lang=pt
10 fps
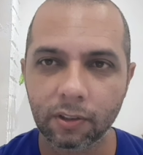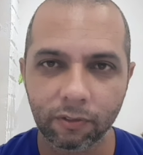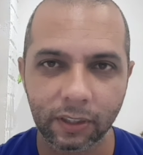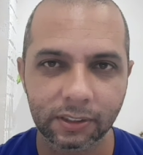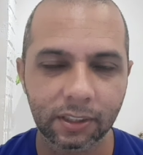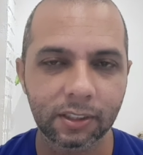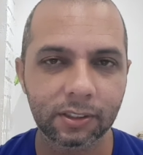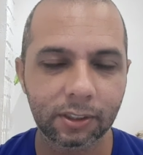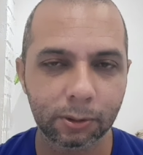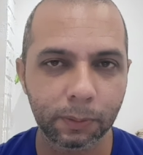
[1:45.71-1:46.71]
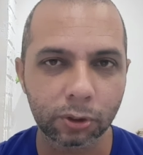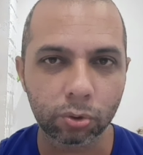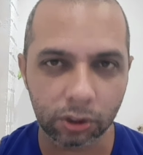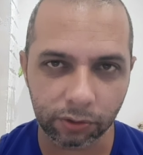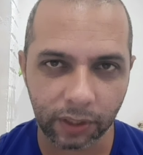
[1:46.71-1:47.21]
fazendo essas
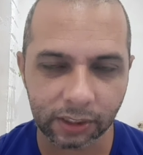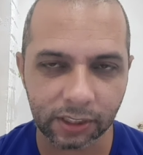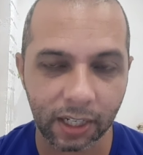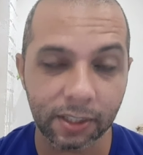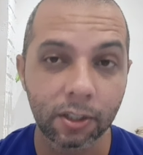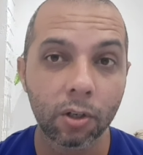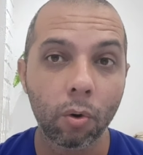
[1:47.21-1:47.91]
pessoas viajarem